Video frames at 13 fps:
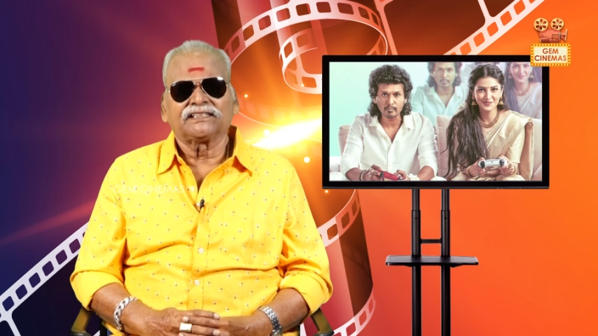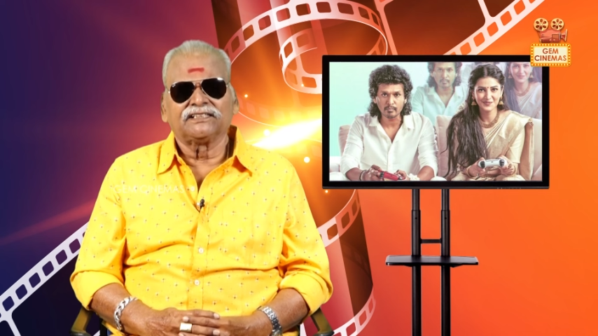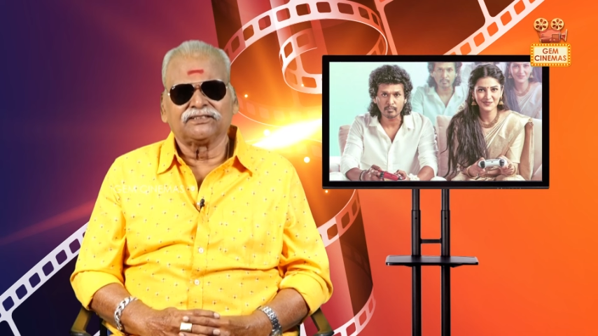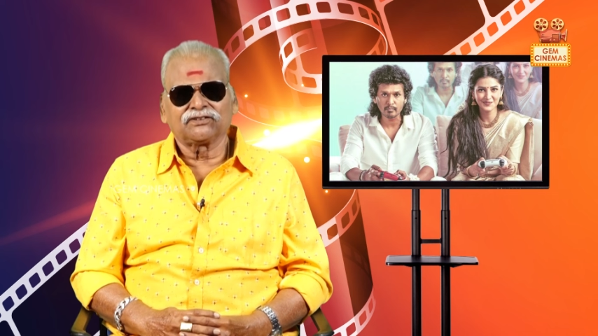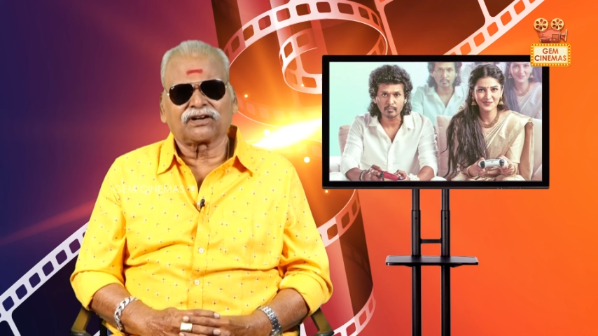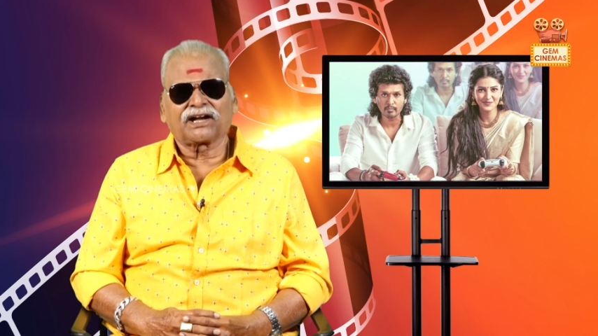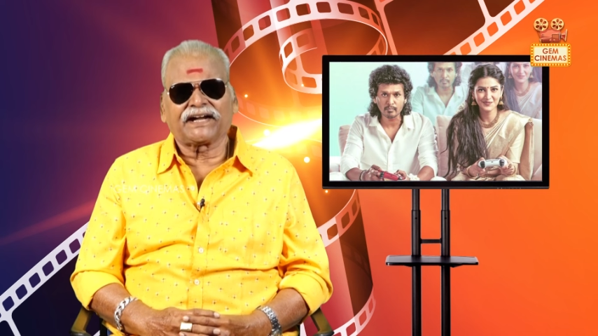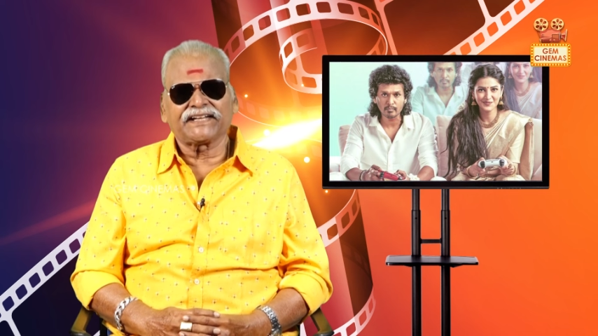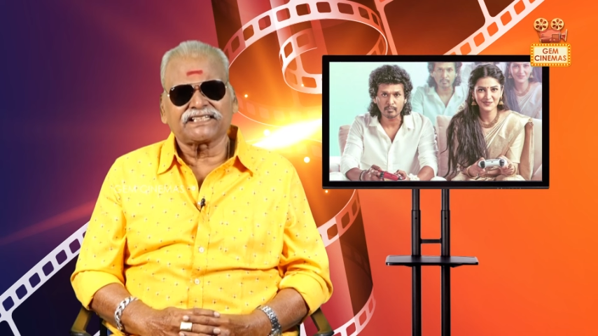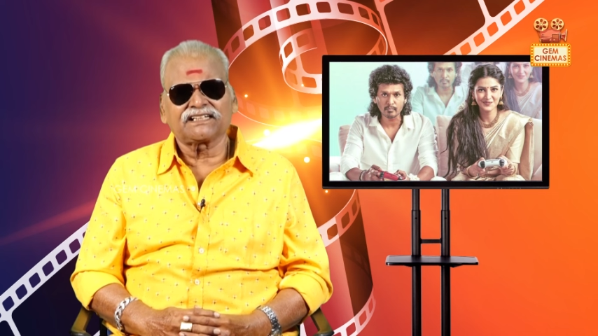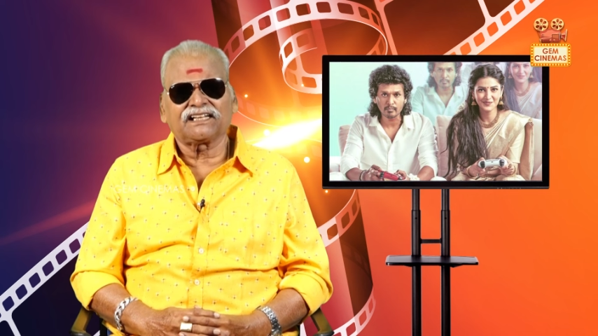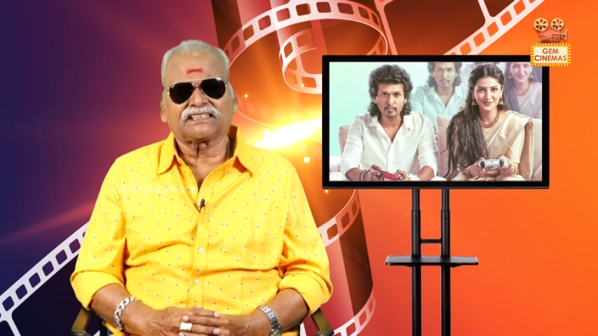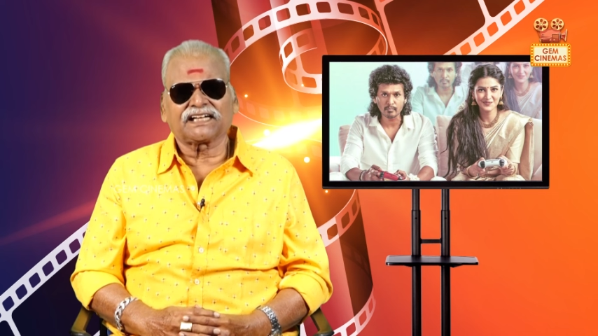இன்னொரு
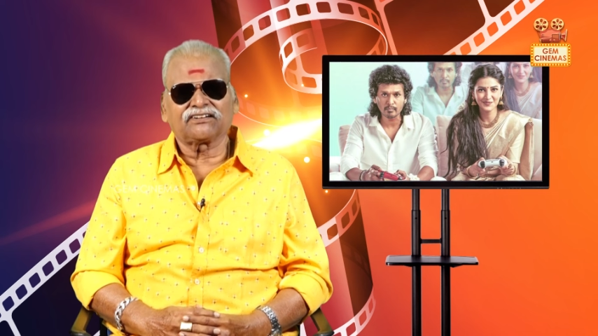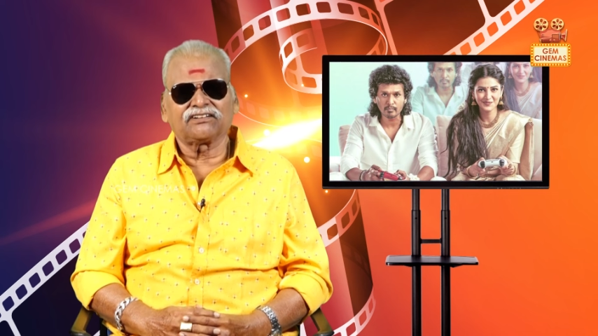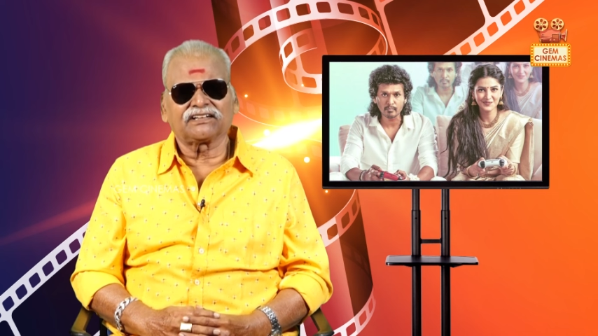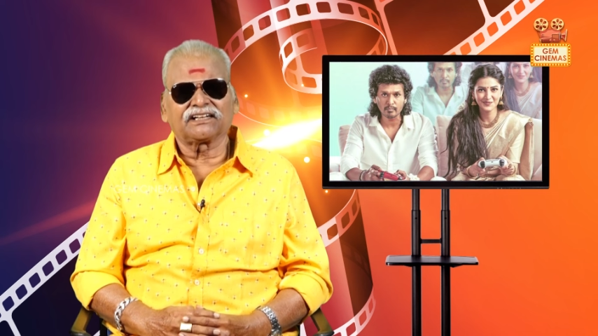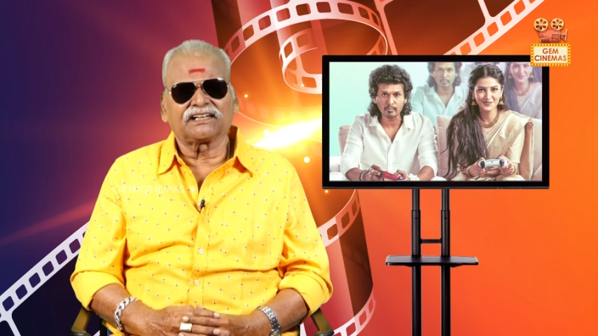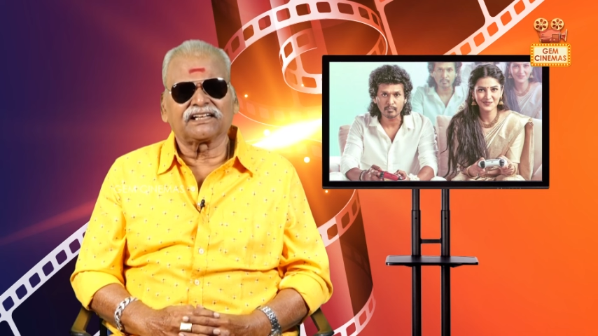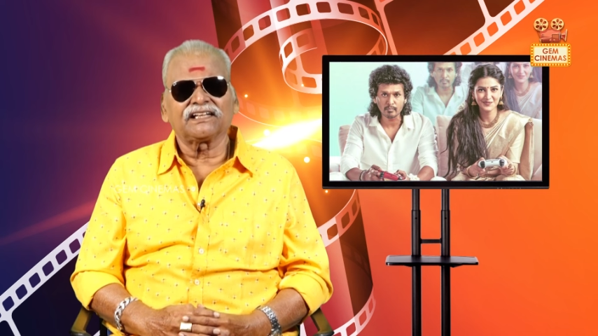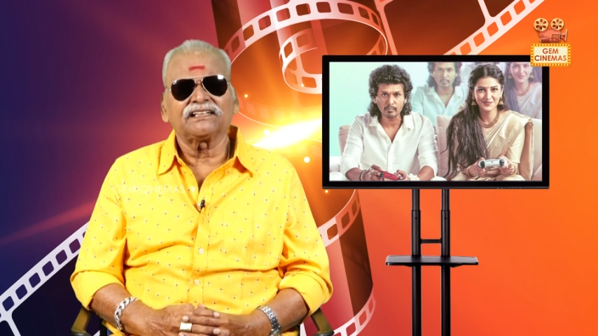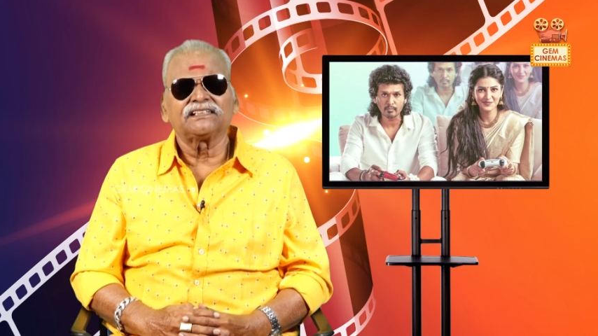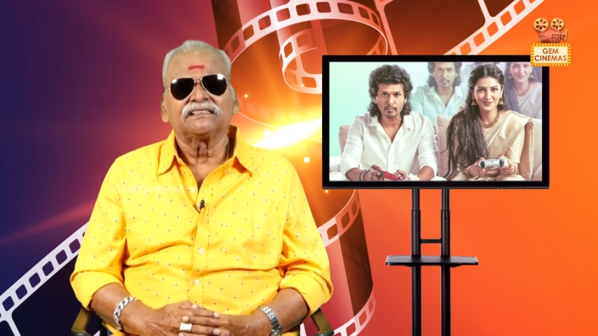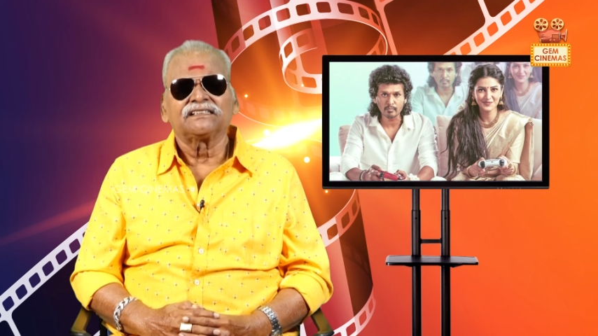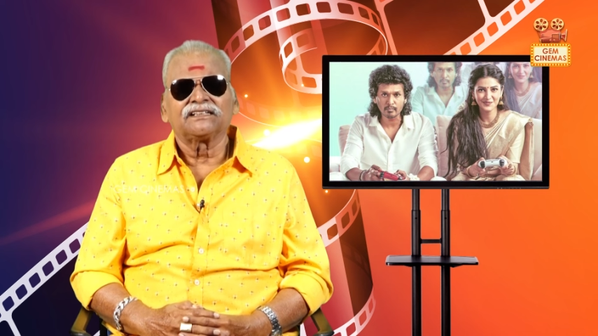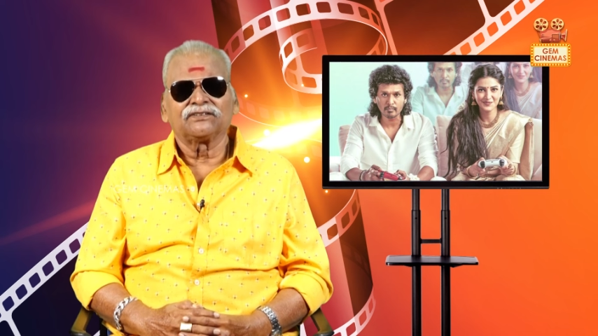அடிஷ்னல் தகவல் என்னென்னா
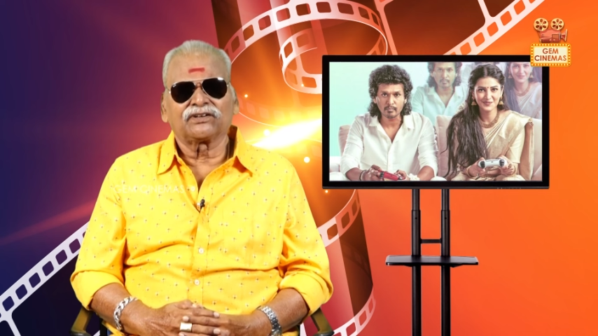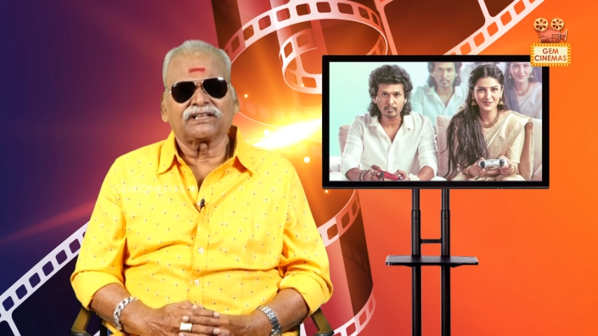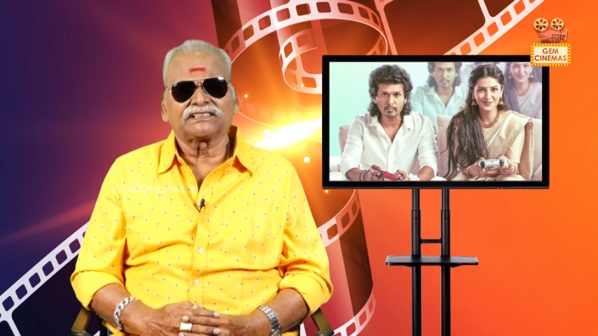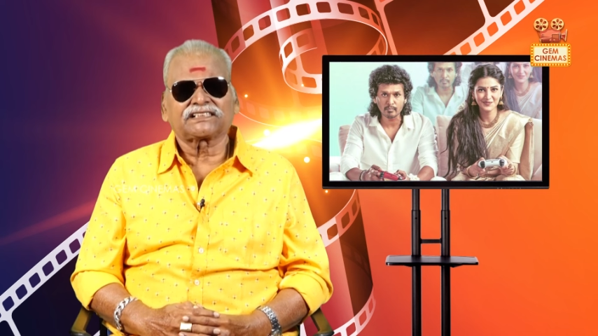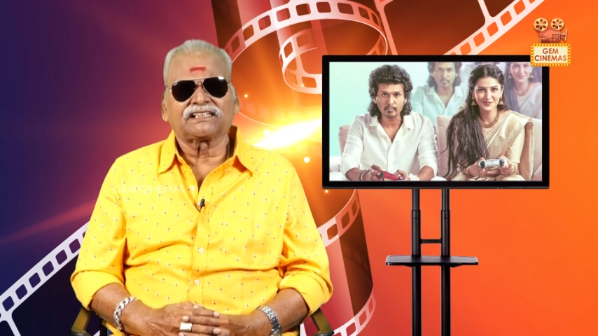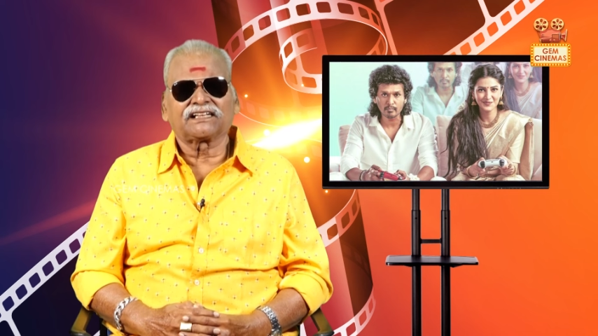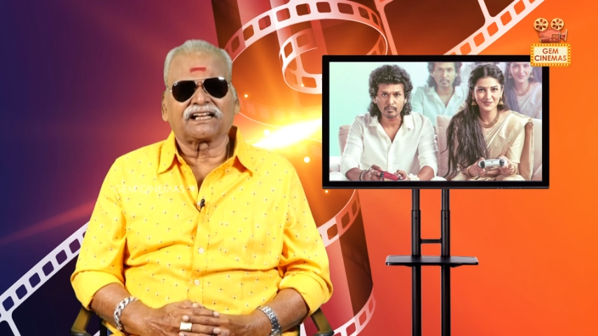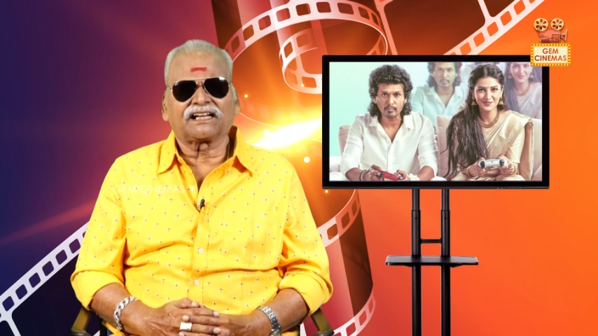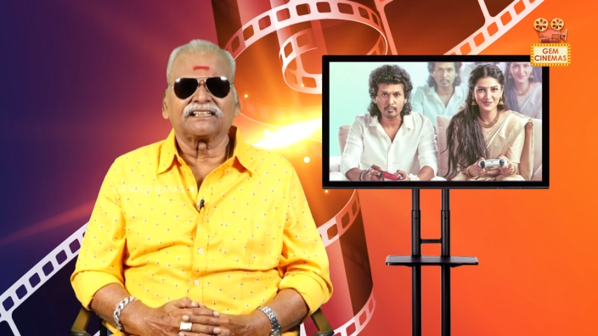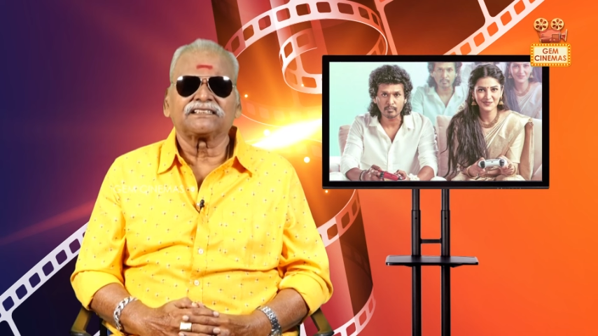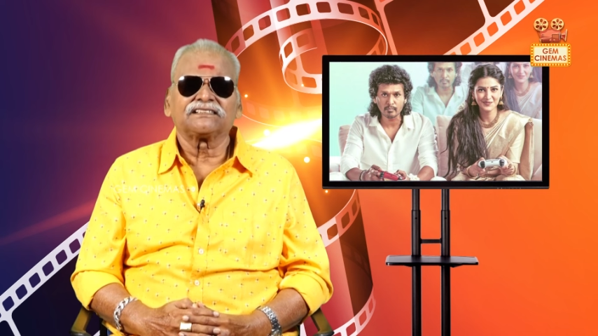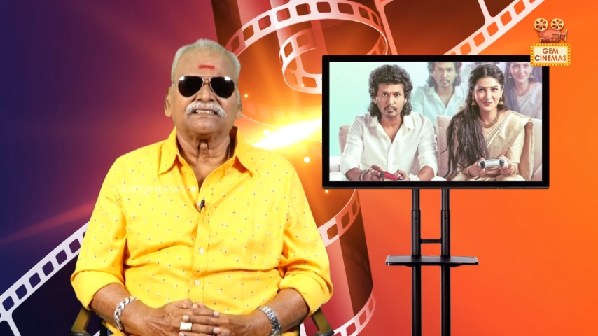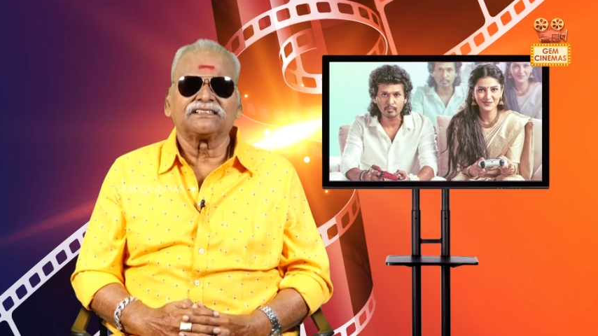லோகேஷ் கனராஜ்